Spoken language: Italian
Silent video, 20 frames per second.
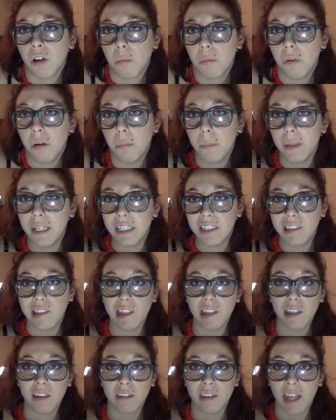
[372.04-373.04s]

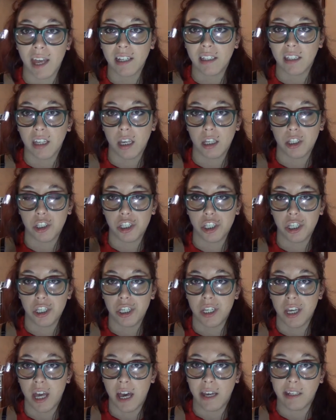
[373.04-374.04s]
normalmente dai
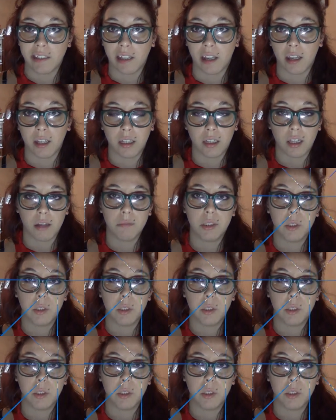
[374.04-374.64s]
10 ai 30